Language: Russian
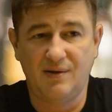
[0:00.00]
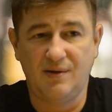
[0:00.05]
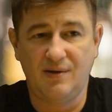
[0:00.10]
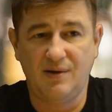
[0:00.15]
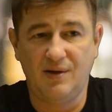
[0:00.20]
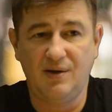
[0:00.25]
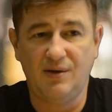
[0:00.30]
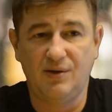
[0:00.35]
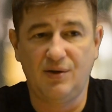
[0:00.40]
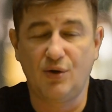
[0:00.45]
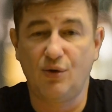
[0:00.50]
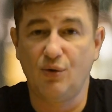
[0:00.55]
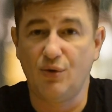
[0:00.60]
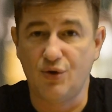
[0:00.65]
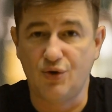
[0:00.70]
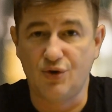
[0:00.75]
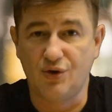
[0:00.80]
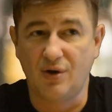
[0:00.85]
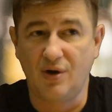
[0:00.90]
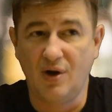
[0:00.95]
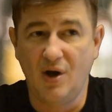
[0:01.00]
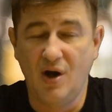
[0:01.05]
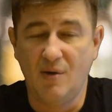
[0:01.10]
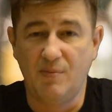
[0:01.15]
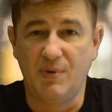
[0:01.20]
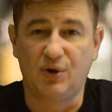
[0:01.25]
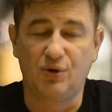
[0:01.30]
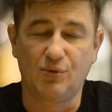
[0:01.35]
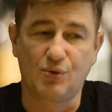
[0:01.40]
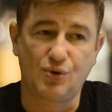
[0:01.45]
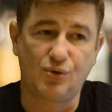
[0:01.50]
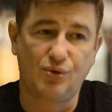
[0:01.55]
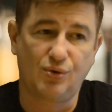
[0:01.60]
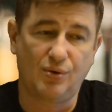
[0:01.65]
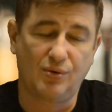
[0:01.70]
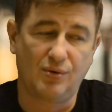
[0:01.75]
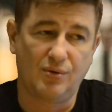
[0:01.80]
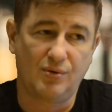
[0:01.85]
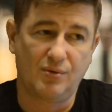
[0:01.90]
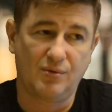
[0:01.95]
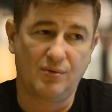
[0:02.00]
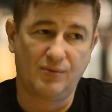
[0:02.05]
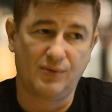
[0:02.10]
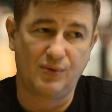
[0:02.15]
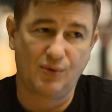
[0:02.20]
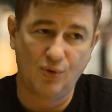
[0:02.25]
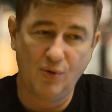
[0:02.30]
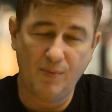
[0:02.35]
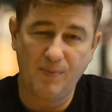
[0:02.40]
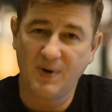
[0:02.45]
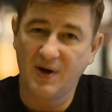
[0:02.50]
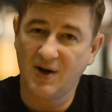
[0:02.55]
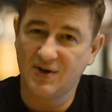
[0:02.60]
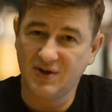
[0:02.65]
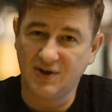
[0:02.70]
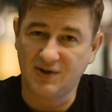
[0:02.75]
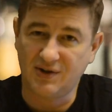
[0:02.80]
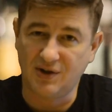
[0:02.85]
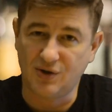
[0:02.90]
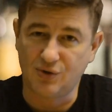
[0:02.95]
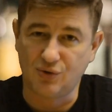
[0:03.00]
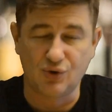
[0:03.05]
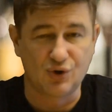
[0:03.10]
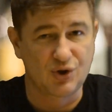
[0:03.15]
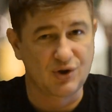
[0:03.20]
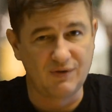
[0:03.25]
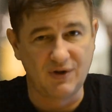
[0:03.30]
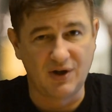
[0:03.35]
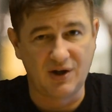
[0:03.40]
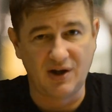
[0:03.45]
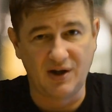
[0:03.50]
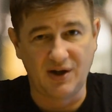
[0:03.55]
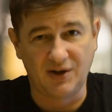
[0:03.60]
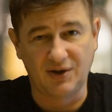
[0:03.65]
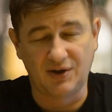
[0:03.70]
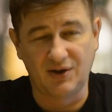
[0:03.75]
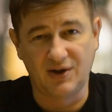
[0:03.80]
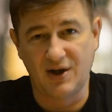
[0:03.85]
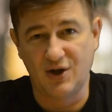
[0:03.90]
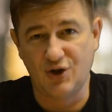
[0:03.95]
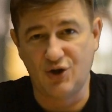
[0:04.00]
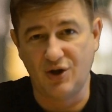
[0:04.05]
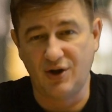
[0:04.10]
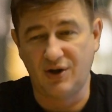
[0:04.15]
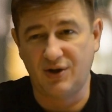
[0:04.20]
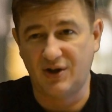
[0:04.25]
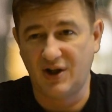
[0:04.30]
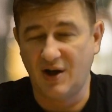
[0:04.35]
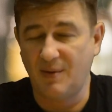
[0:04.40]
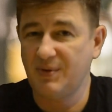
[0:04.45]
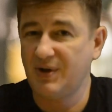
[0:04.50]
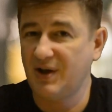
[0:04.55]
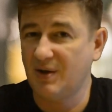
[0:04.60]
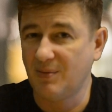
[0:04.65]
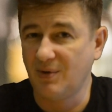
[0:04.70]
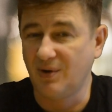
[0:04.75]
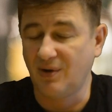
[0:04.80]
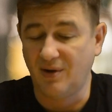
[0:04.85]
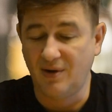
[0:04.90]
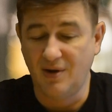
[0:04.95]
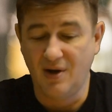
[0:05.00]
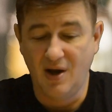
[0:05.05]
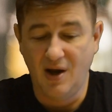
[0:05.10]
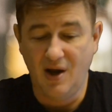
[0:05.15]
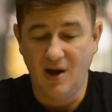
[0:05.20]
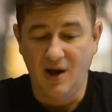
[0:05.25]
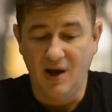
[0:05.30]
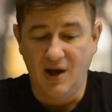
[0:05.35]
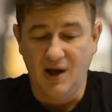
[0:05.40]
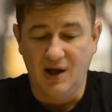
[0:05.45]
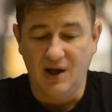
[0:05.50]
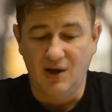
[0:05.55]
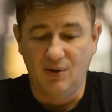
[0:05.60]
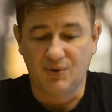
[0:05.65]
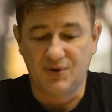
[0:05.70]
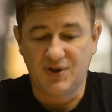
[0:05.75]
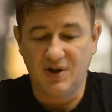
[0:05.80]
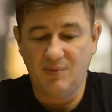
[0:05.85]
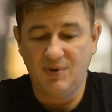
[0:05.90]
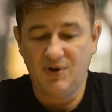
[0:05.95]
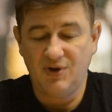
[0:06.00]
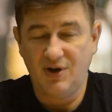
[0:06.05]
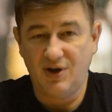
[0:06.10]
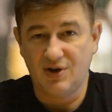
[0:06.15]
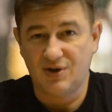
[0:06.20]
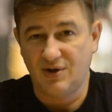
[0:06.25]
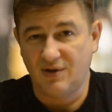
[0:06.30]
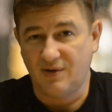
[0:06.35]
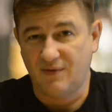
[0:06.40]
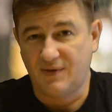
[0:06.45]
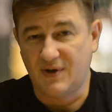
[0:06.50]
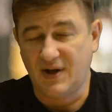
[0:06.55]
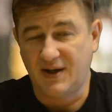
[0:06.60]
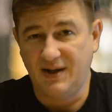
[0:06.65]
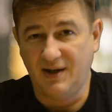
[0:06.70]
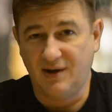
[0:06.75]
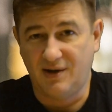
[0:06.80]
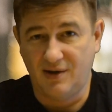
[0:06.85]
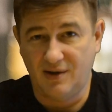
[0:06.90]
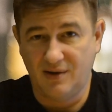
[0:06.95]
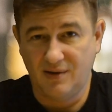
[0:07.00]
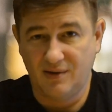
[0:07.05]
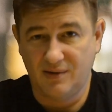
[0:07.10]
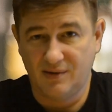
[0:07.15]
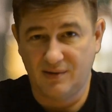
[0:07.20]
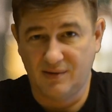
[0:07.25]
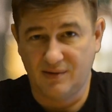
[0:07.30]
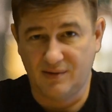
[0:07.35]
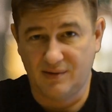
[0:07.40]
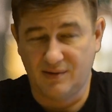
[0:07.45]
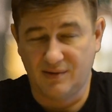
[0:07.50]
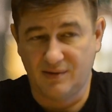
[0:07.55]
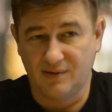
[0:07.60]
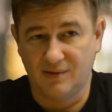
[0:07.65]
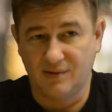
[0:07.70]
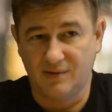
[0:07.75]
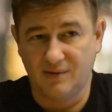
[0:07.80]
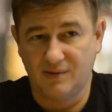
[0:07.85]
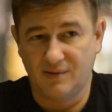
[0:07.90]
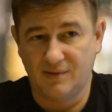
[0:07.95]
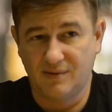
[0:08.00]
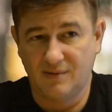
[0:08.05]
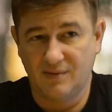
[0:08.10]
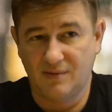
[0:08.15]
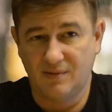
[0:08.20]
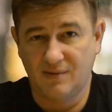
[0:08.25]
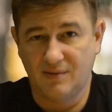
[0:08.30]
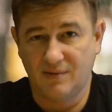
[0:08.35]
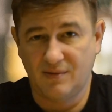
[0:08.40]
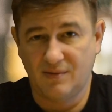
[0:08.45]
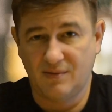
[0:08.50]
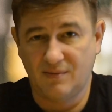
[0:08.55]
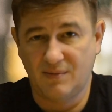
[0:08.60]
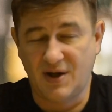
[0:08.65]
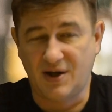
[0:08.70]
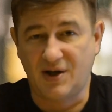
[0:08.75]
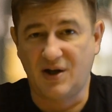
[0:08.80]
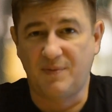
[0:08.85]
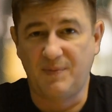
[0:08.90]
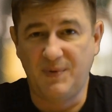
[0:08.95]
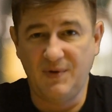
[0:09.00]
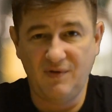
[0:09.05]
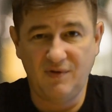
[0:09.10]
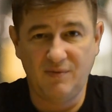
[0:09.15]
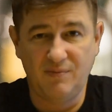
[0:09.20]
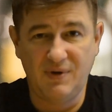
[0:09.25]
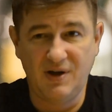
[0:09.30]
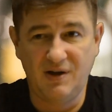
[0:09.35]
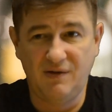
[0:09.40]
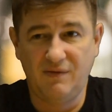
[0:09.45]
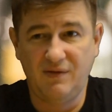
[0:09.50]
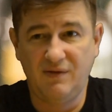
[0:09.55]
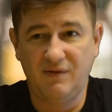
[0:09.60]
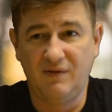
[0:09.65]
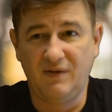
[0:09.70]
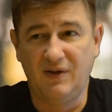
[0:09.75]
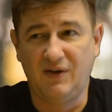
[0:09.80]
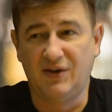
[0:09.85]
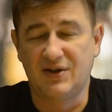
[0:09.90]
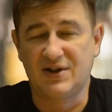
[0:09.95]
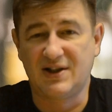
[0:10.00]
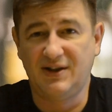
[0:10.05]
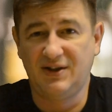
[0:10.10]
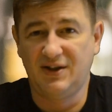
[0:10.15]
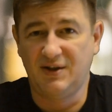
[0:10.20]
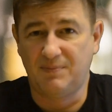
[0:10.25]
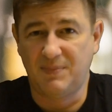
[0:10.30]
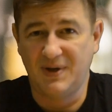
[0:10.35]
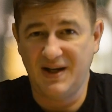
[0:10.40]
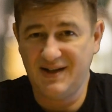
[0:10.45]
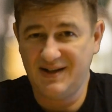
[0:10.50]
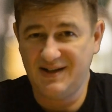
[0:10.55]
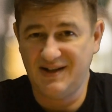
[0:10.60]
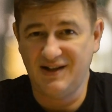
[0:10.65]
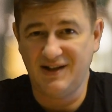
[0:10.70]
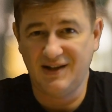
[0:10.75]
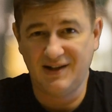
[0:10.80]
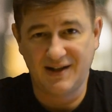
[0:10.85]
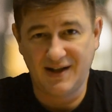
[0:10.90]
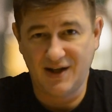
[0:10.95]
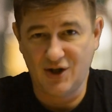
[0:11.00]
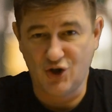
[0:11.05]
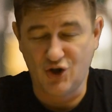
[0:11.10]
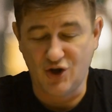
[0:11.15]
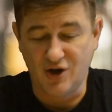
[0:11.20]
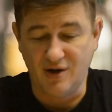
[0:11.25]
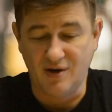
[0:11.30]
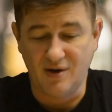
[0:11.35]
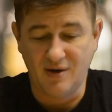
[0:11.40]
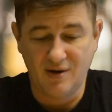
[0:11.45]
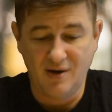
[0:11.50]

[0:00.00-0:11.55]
и дрожжи. При том, что в другом показателе, что живых клеток дрожжей там не было. И вот самое интересное, в каких э, марках пива были выявлены следы плесени и дрожжей.